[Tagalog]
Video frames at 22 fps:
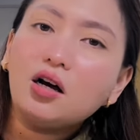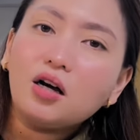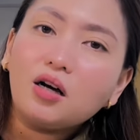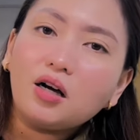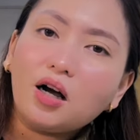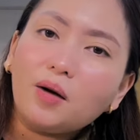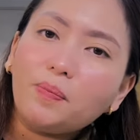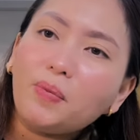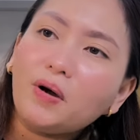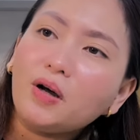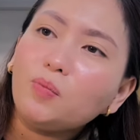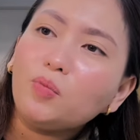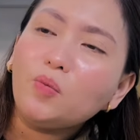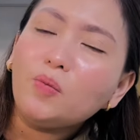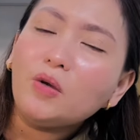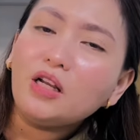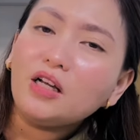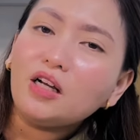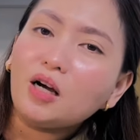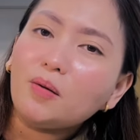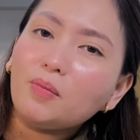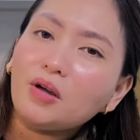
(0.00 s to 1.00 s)
kapag
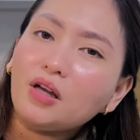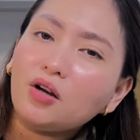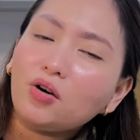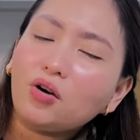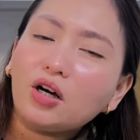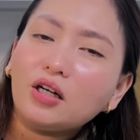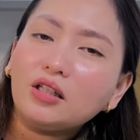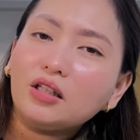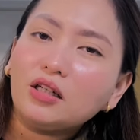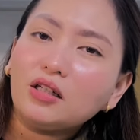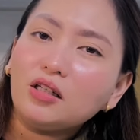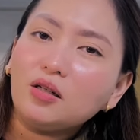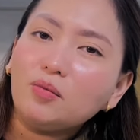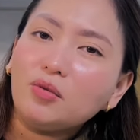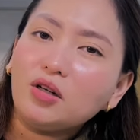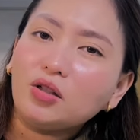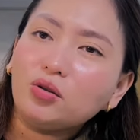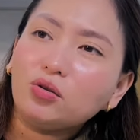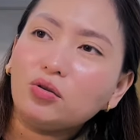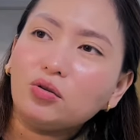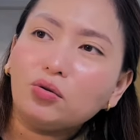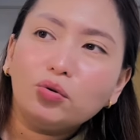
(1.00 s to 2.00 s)
bumili ka, mayroon ka ng
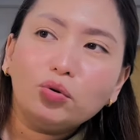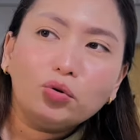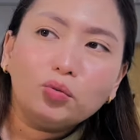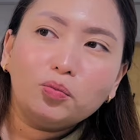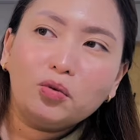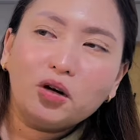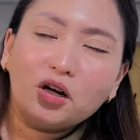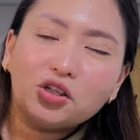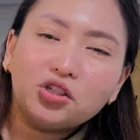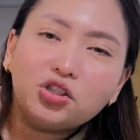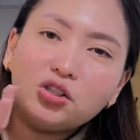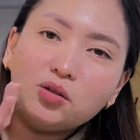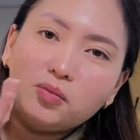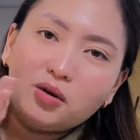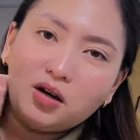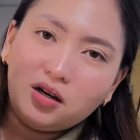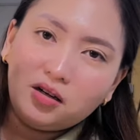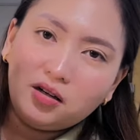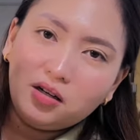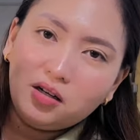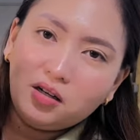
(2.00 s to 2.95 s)
libreng toothbrush, di ba?